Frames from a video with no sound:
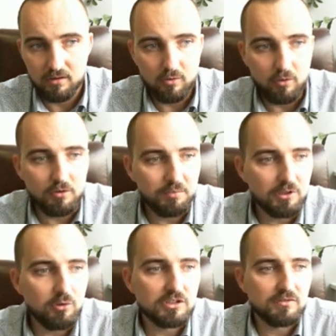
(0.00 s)
Он
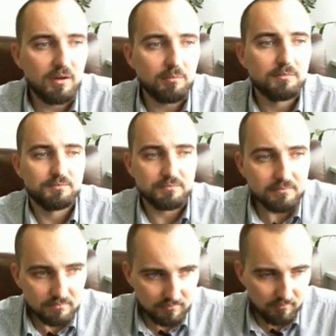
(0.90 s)
предложит вам
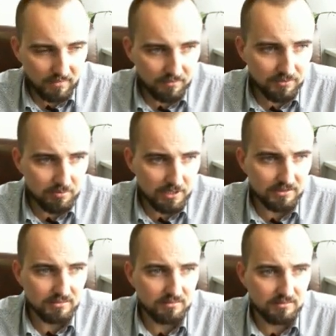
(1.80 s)

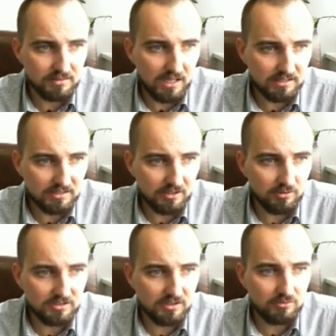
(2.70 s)
выбрать даты, с
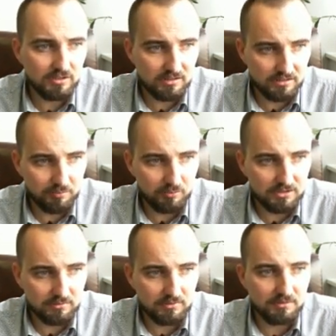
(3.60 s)
которых загрузить.
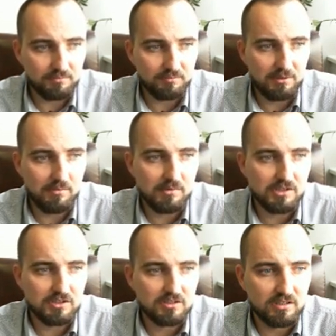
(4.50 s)
Допустим, мы примем
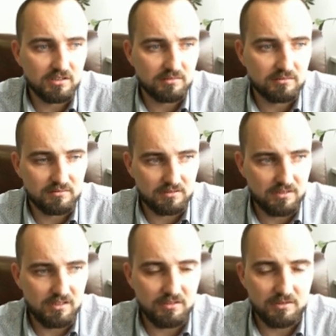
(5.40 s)
эти же даты.
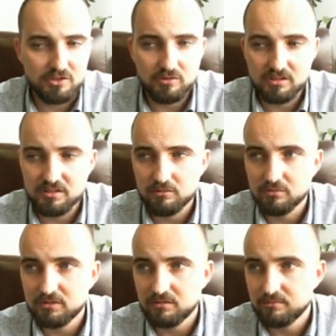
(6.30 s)
И начнется
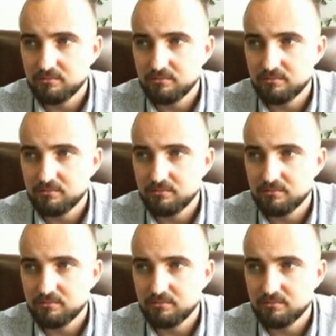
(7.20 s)
загрузка.